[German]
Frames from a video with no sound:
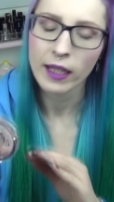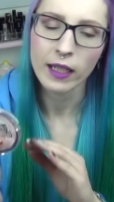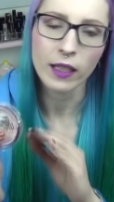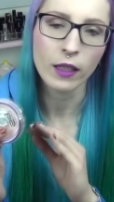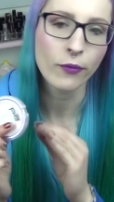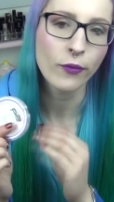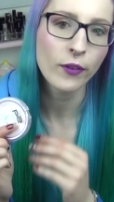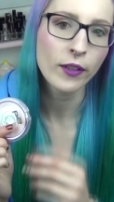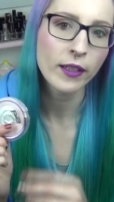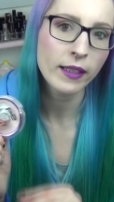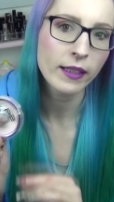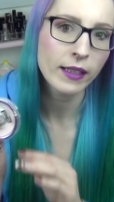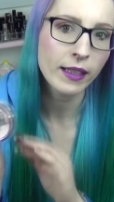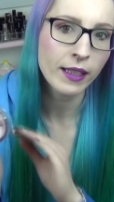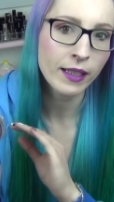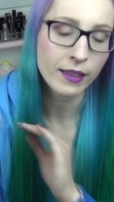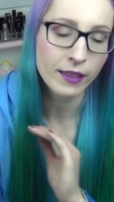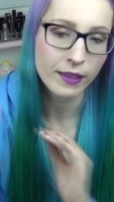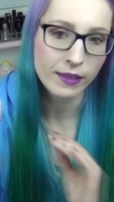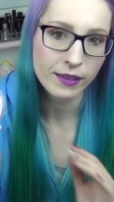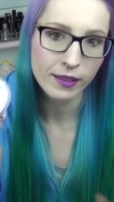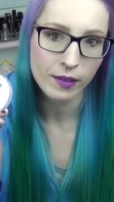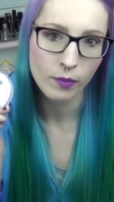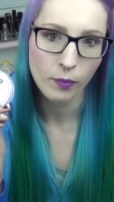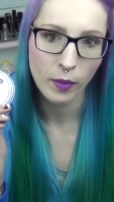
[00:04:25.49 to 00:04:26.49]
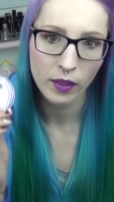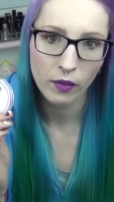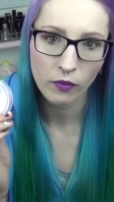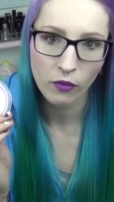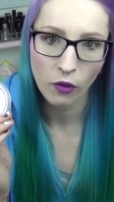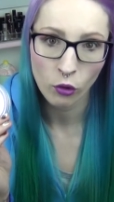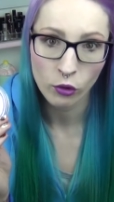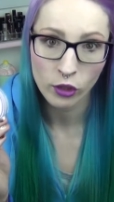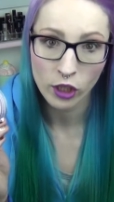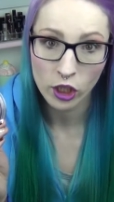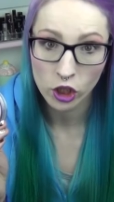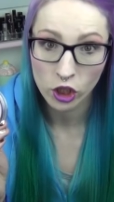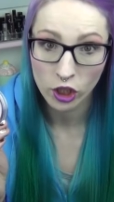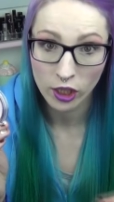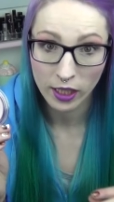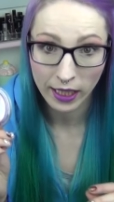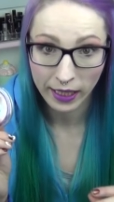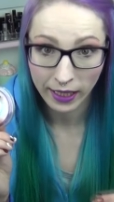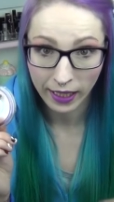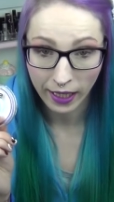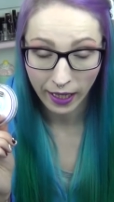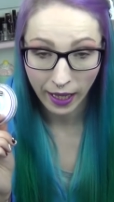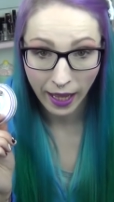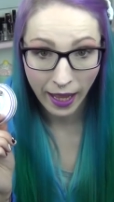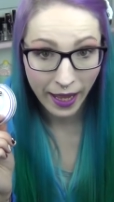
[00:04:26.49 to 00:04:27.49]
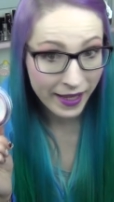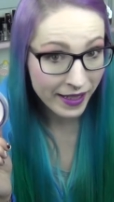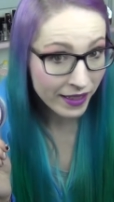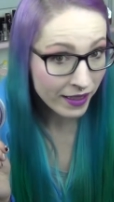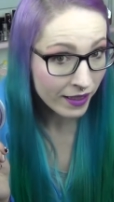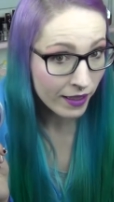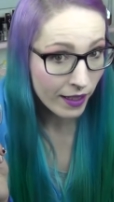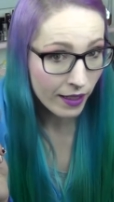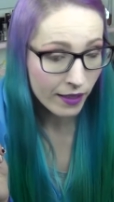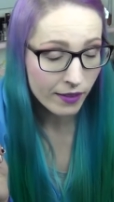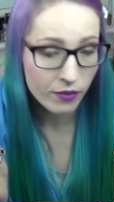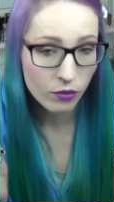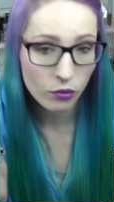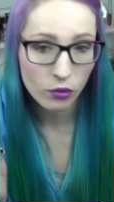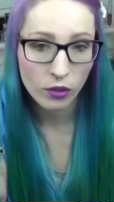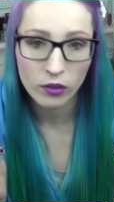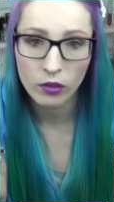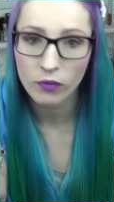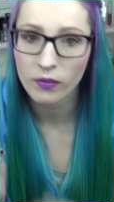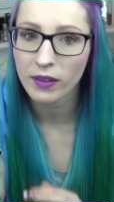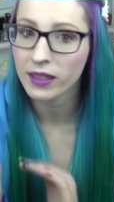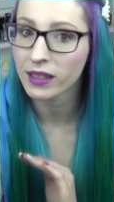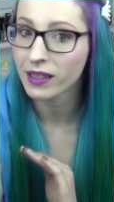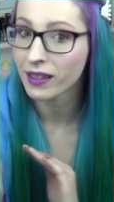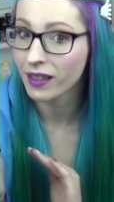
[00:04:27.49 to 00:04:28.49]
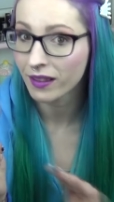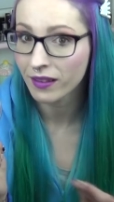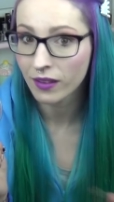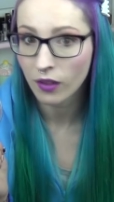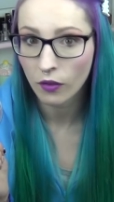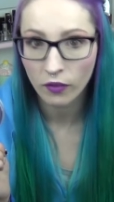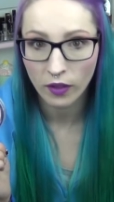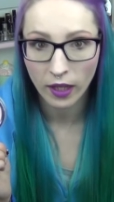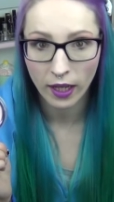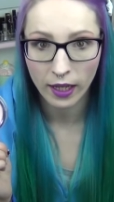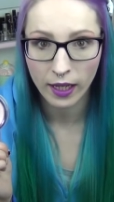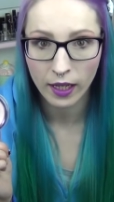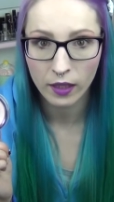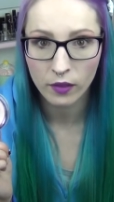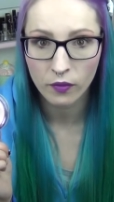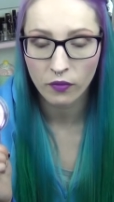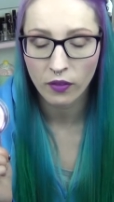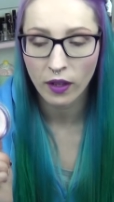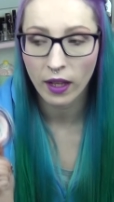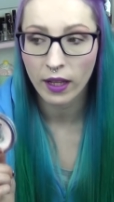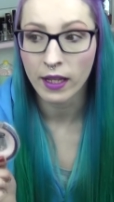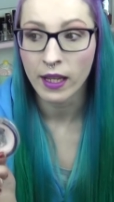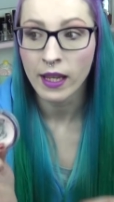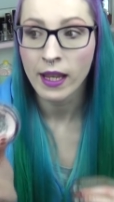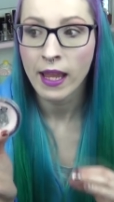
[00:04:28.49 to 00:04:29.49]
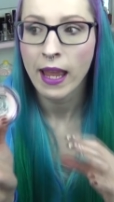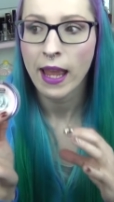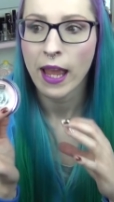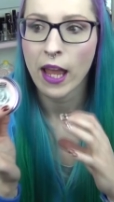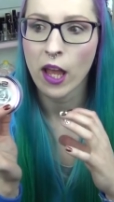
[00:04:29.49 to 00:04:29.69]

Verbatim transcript: Ich finde nicht, dass es meine Foundation länger halten lässt oder sowas. Das auf gar keinen Fall.